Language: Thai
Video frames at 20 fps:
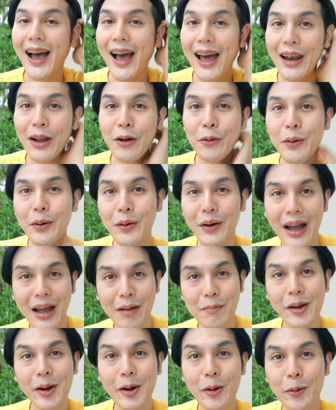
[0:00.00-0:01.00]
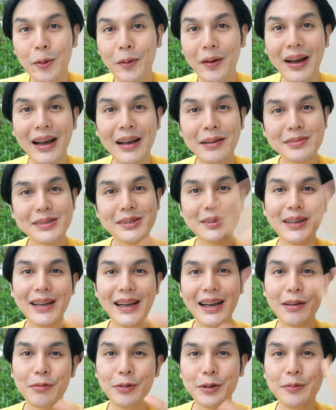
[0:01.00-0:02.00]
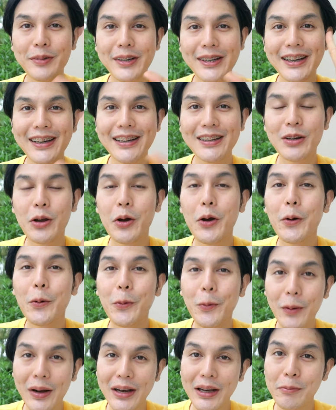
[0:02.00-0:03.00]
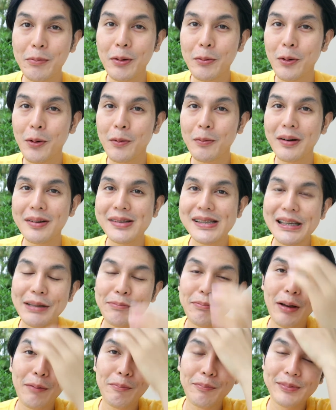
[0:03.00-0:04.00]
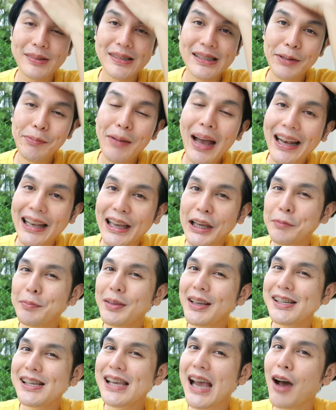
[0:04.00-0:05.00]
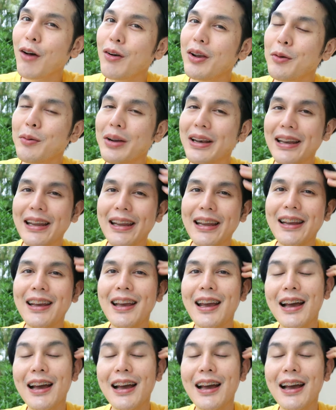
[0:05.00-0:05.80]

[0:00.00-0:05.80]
ฮัลโหลเวลคัมฮัลโหลเวลคัมสวัสดีค่ะเพื่อนๆวันนี้มาพบกับเจมแบบเจมอัดคลิปแต่เช้าเลยวันนี้